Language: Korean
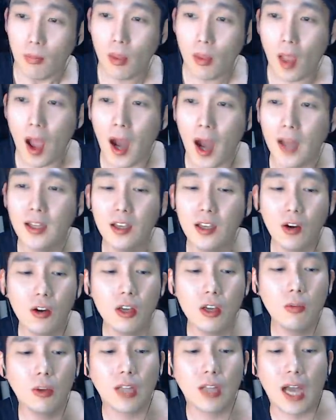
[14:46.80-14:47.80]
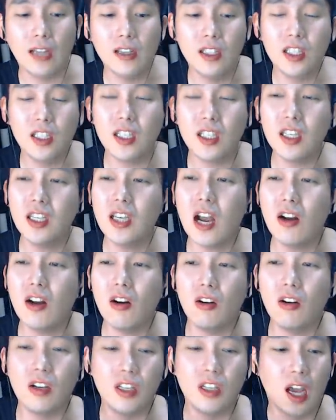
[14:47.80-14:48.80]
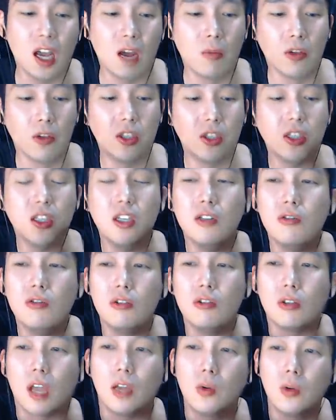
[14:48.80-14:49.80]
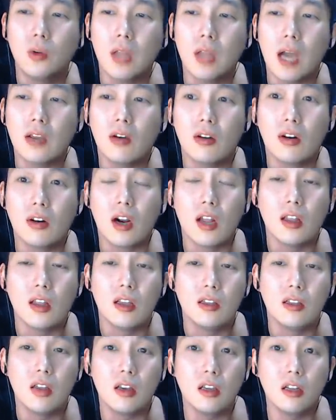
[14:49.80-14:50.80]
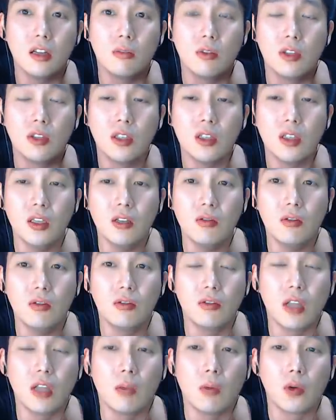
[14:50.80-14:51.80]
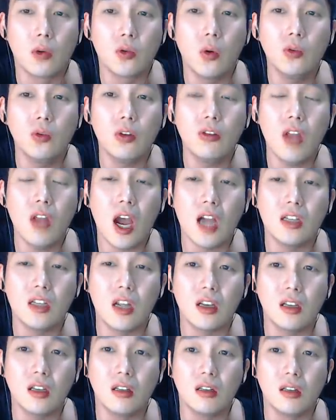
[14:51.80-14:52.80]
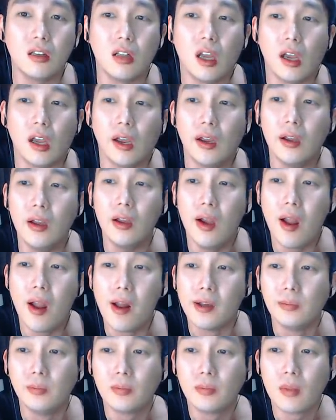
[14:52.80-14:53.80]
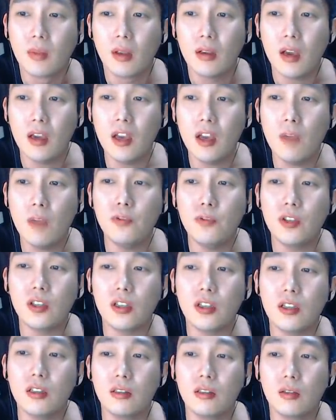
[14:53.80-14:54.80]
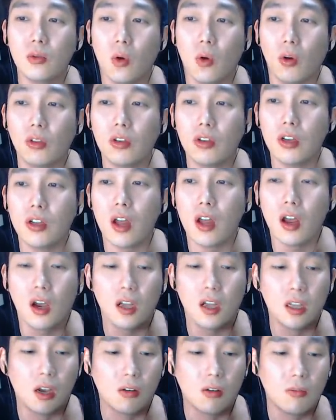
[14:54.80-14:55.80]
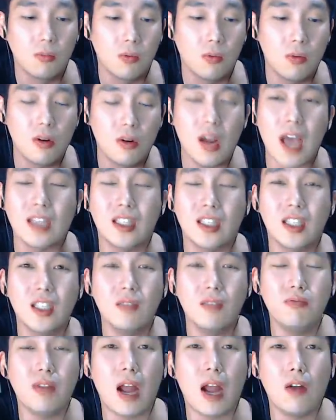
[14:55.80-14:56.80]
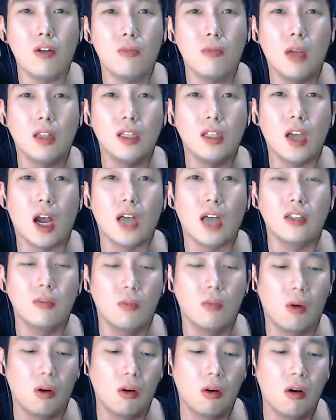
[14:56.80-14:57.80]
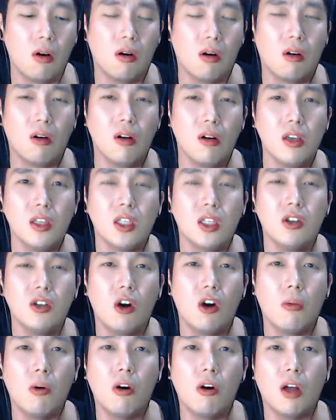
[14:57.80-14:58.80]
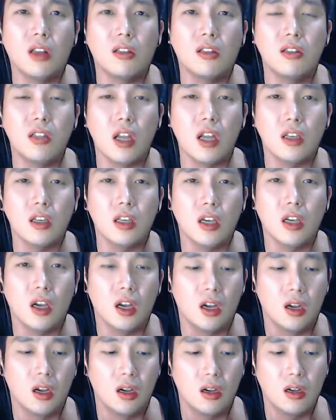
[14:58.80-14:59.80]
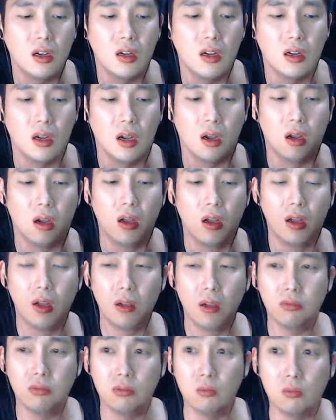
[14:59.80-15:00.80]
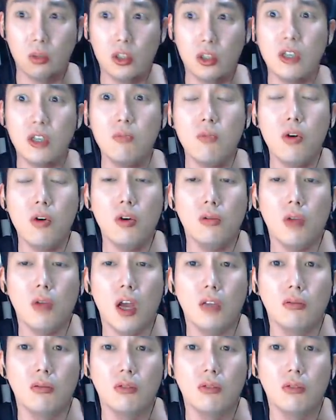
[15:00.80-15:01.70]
아니, 여기 뭐 다들 치킨 갤러리냐, 뭐 치킨으로 대동단결을 하네. 이 새끼들 뭐 치킨으로 그냥 뭐 총선 나갈 새끼들이네. KFC 키는 또 어떻게 생각하냐고 몰라 이 시브랄로만 네가 가서 먹어 이 징거버거 같은 새끼야 무슨 뭐 치킨버거도 아니고